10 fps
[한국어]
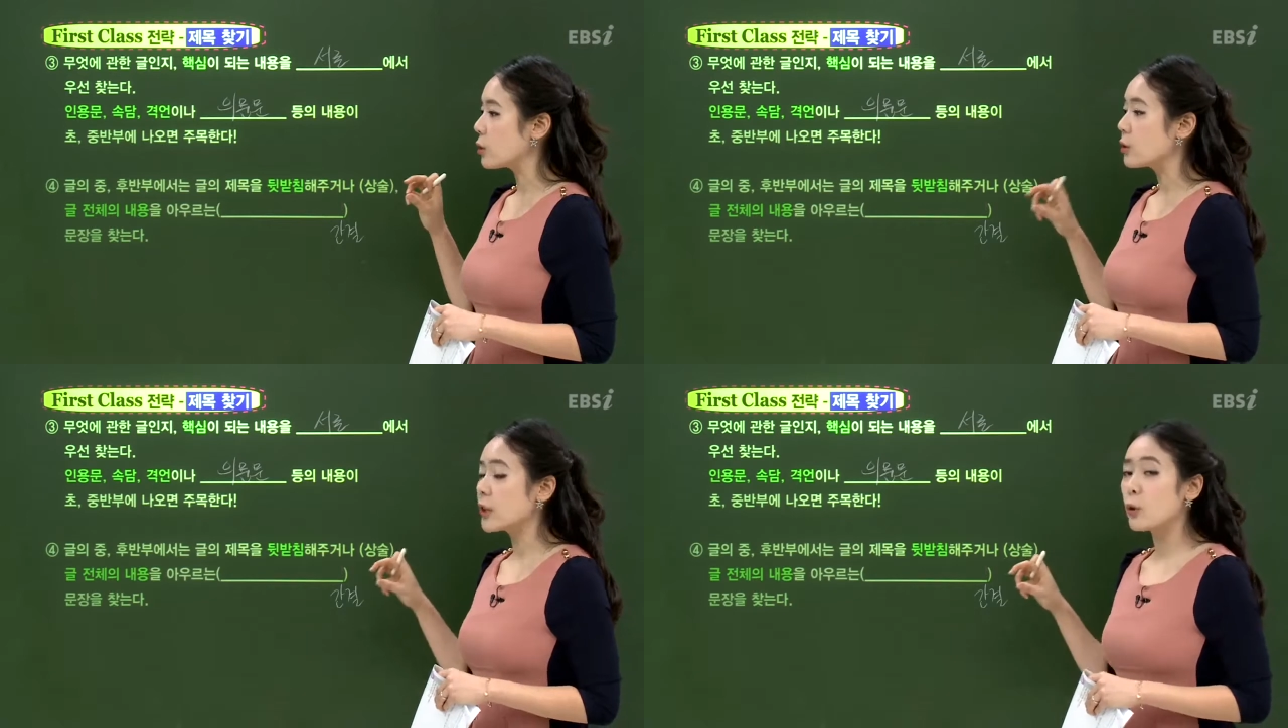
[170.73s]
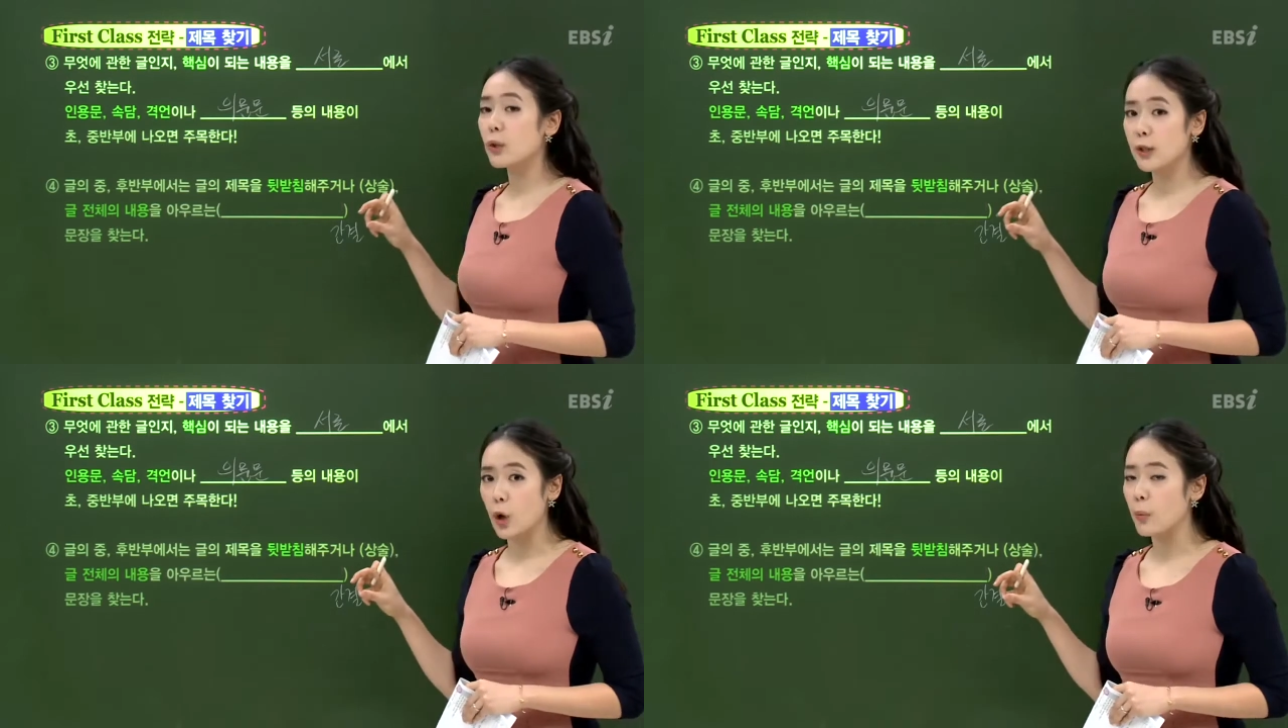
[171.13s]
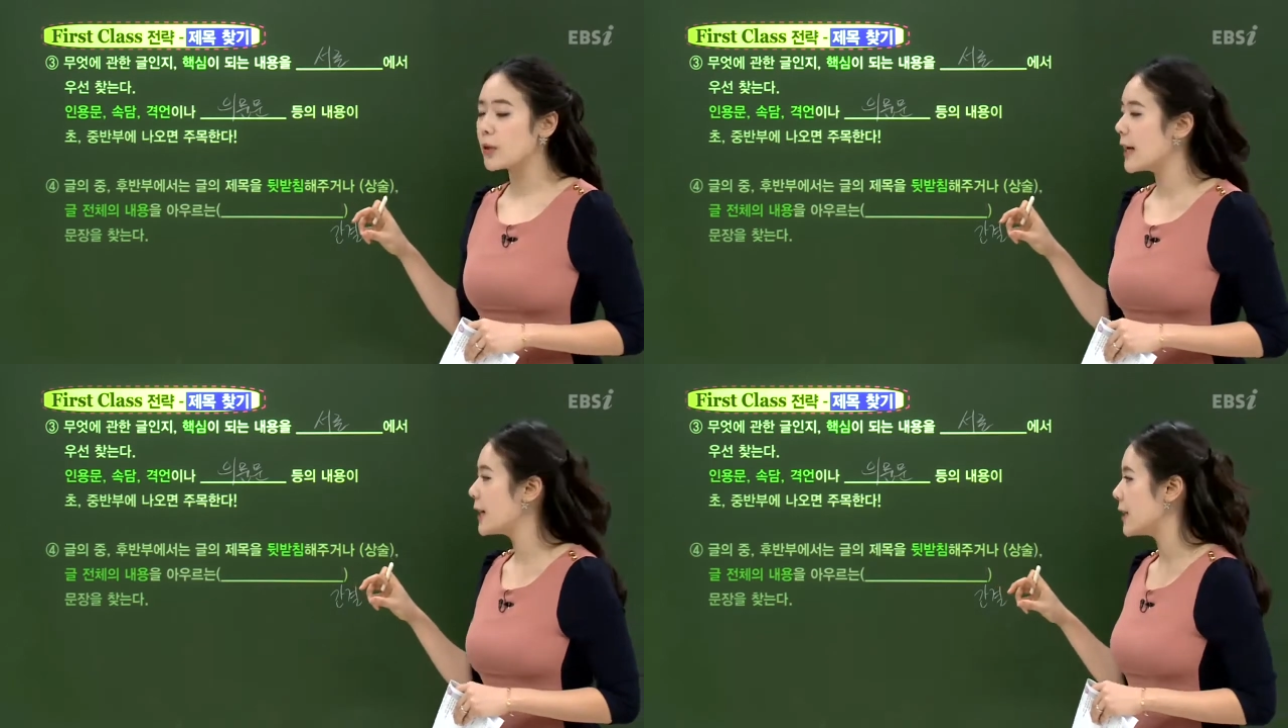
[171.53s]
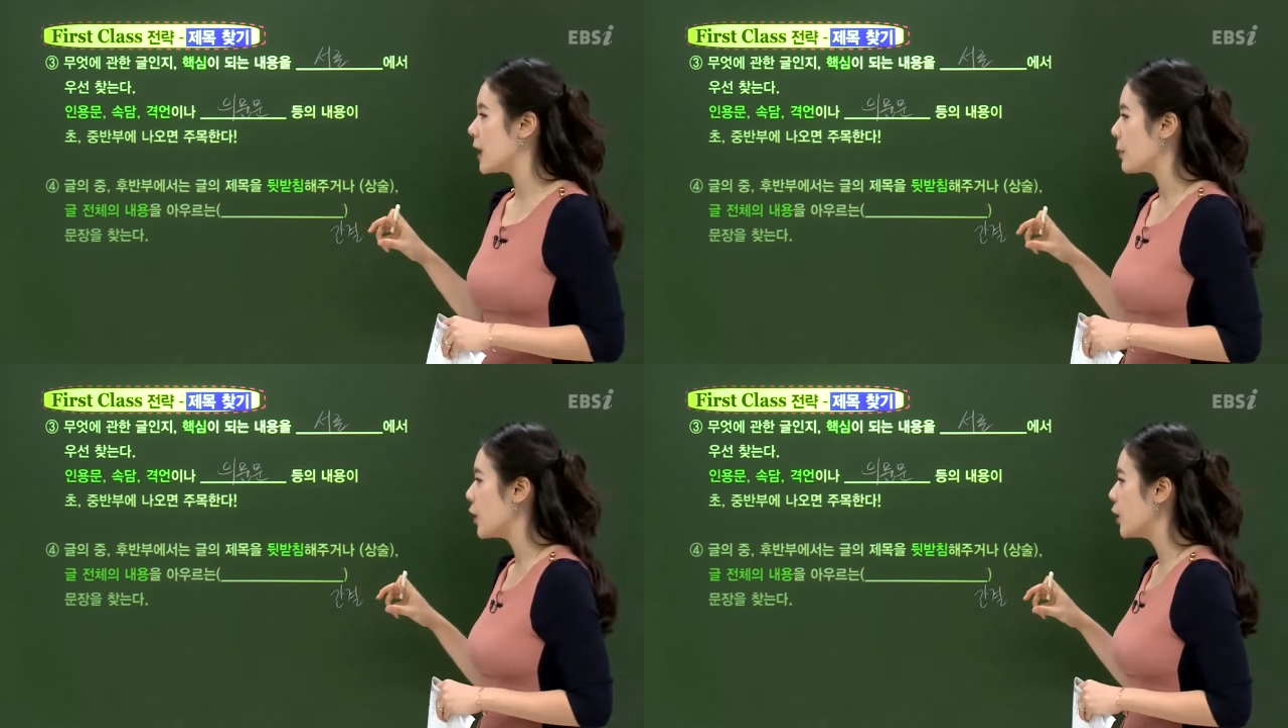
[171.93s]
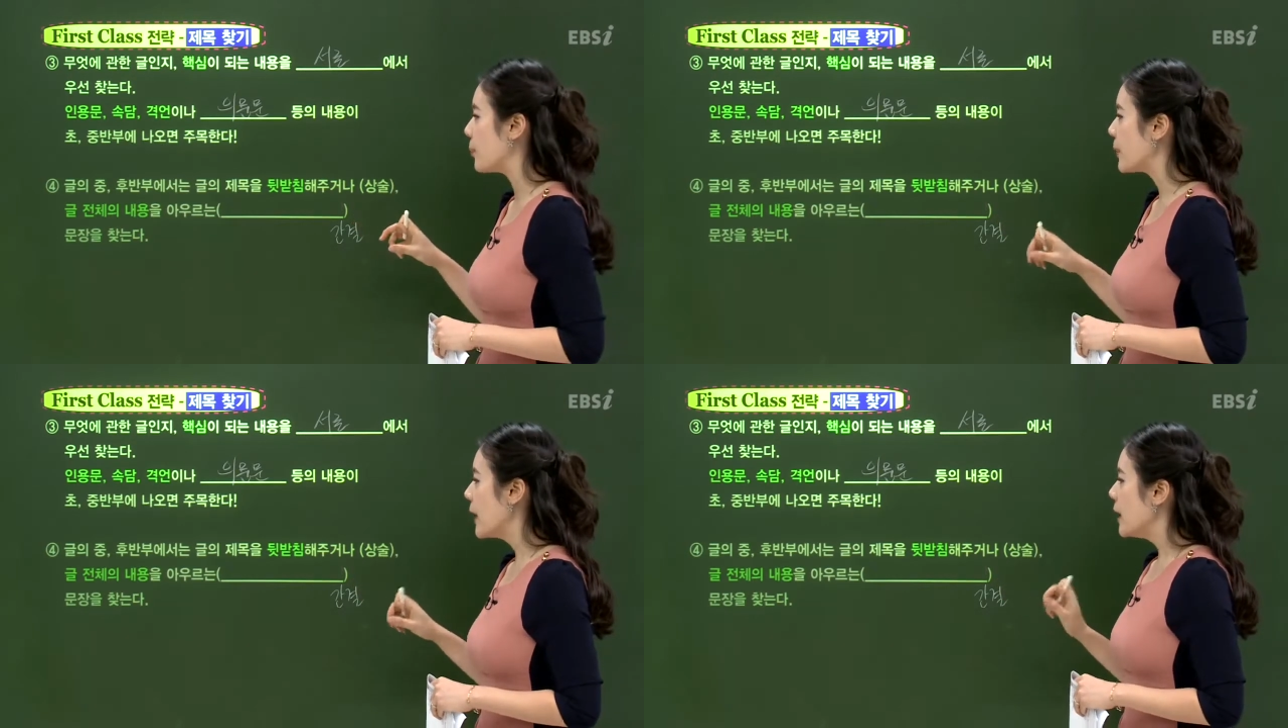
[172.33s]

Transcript: 어떻게 우리가 접근을 해야 되냐면